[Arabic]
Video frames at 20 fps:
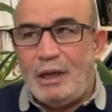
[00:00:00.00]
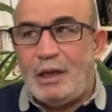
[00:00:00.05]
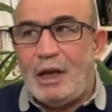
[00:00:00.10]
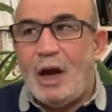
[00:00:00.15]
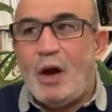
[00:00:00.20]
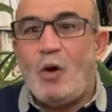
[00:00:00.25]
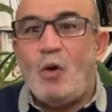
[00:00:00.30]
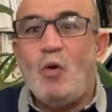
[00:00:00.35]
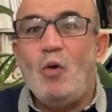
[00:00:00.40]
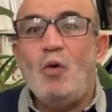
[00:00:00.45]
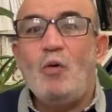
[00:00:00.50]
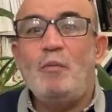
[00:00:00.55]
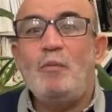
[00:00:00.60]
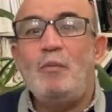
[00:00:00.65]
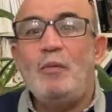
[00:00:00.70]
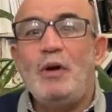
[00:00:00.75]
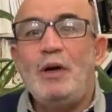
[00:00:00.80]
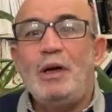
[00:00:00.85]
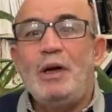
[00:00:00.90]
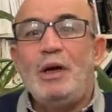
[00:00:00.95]

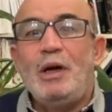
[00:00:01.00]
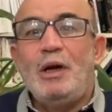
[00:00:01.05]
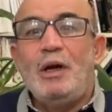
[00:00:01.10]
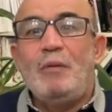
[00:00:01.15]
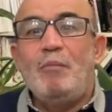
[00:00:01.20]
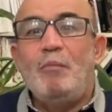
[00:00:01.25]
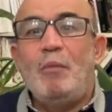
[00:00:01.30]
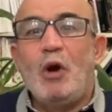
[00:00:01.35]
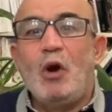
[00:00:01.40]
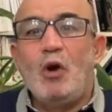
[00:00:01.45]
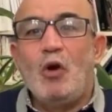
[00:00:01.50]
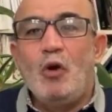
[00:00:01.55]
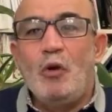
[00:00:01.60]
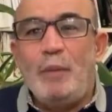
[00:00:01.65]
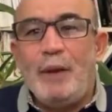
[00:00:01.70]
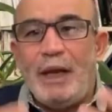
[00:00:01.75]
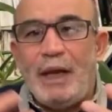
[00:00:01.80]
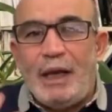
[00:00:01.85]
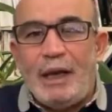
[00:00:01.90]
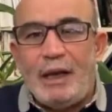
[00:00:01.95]
تقوم
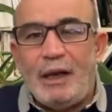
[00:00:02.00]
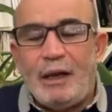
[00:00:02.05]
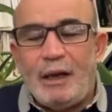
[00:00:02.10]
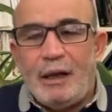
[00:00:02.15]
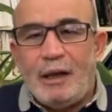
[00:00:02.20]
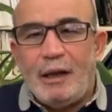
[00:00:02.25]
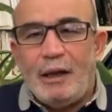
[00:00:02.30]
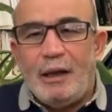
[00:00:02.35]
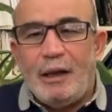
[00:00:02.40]
باللوبينج